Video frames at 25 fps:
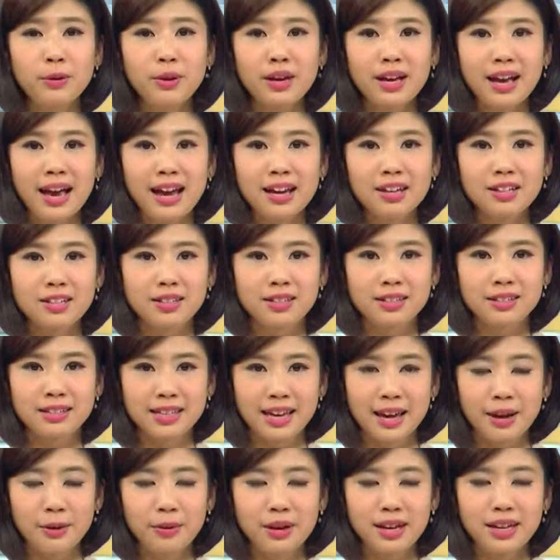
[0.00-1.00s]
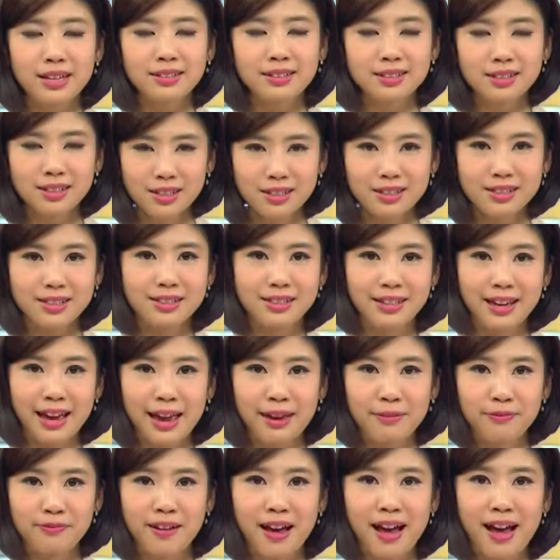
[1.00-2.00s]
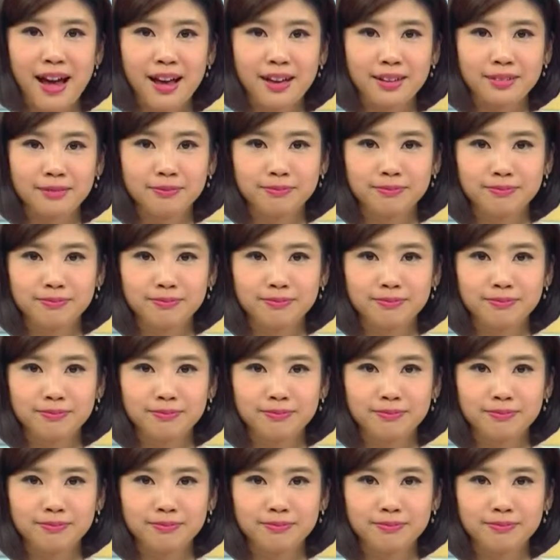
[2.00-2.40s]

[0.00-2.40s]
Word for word: 一月开始才会正式开罚。